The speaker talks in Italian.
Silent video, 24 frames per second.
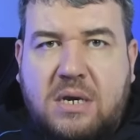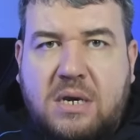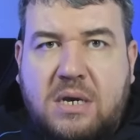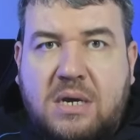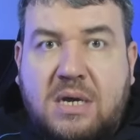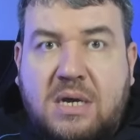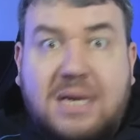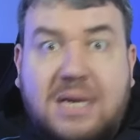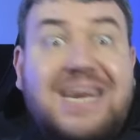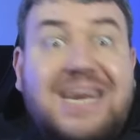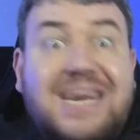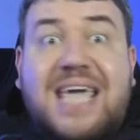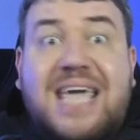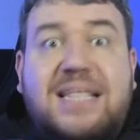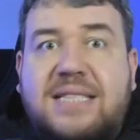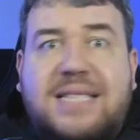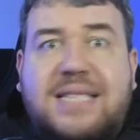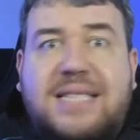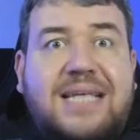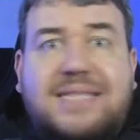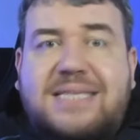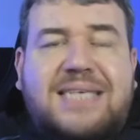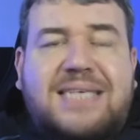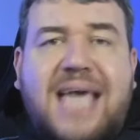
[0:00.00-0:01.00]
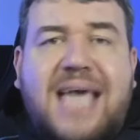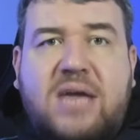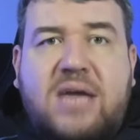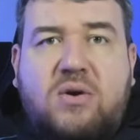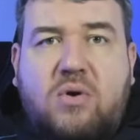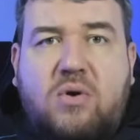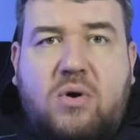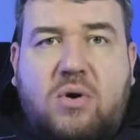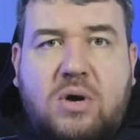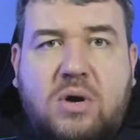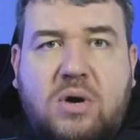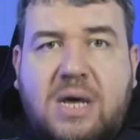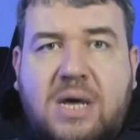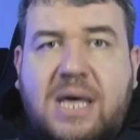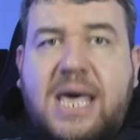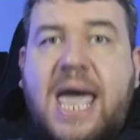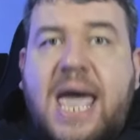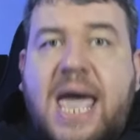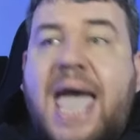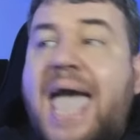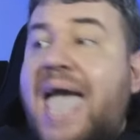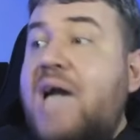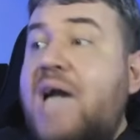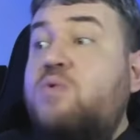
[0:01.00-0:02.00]
niente zero.
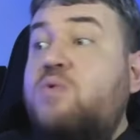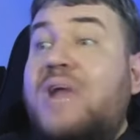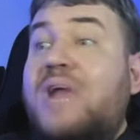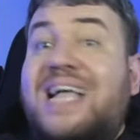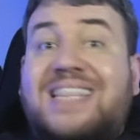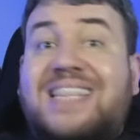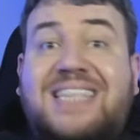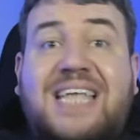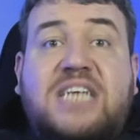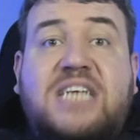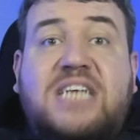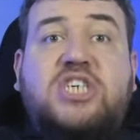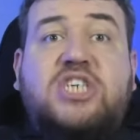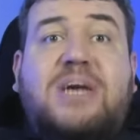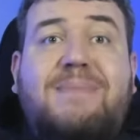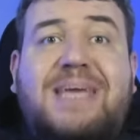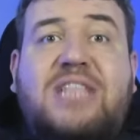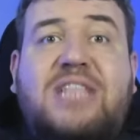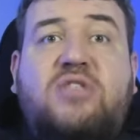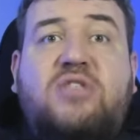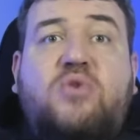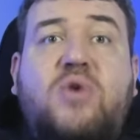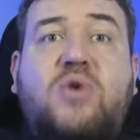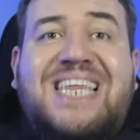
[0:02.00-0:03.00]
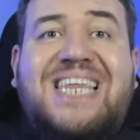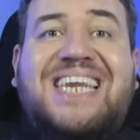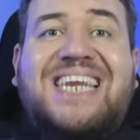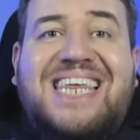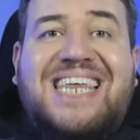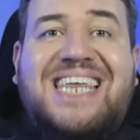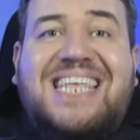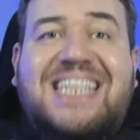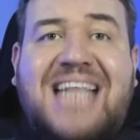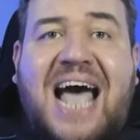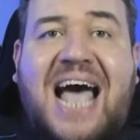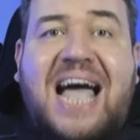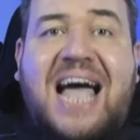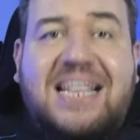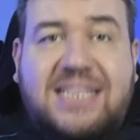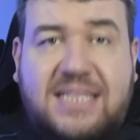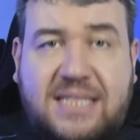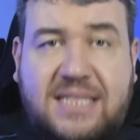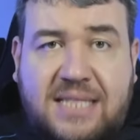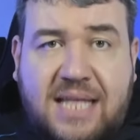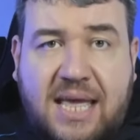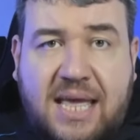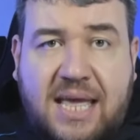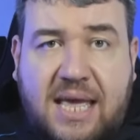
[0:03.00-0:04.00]
È un atteggiamento
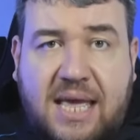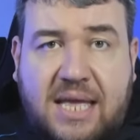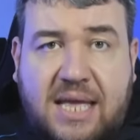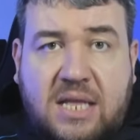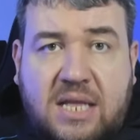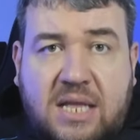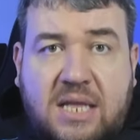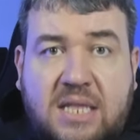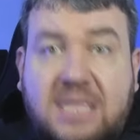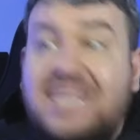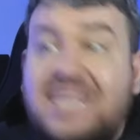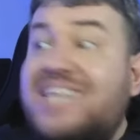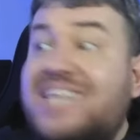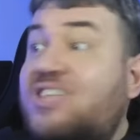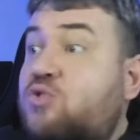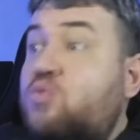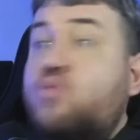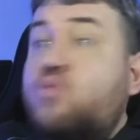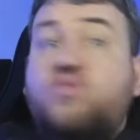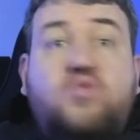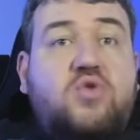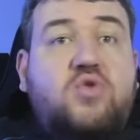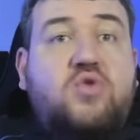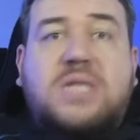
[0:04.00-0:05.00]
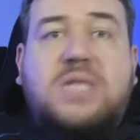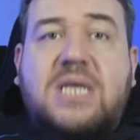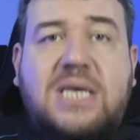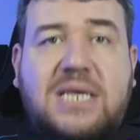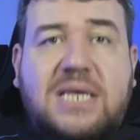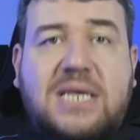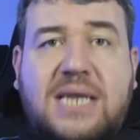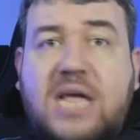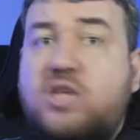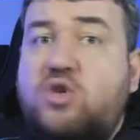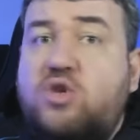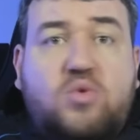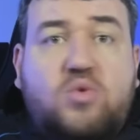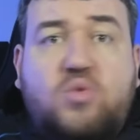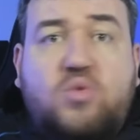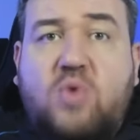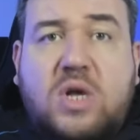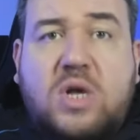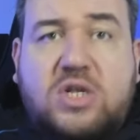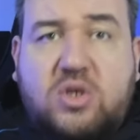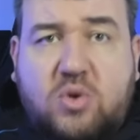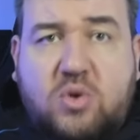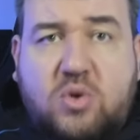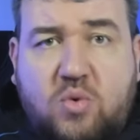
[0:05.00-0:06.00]
irritante di tutti, nessuno
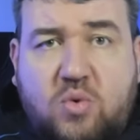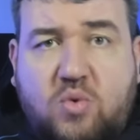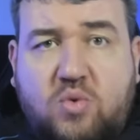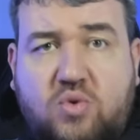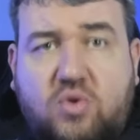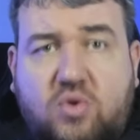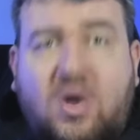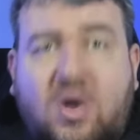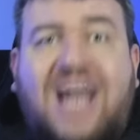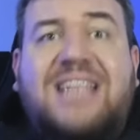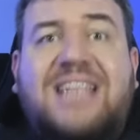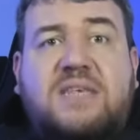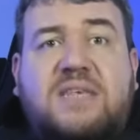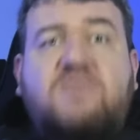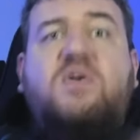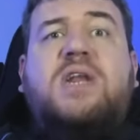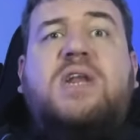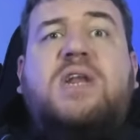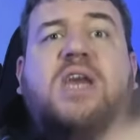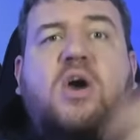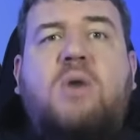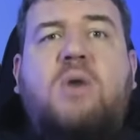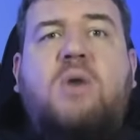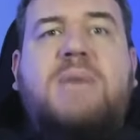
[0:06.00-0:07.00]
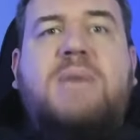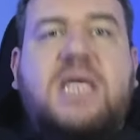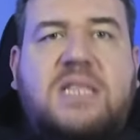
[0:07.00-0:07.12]
escluso, anzi voi nei commenti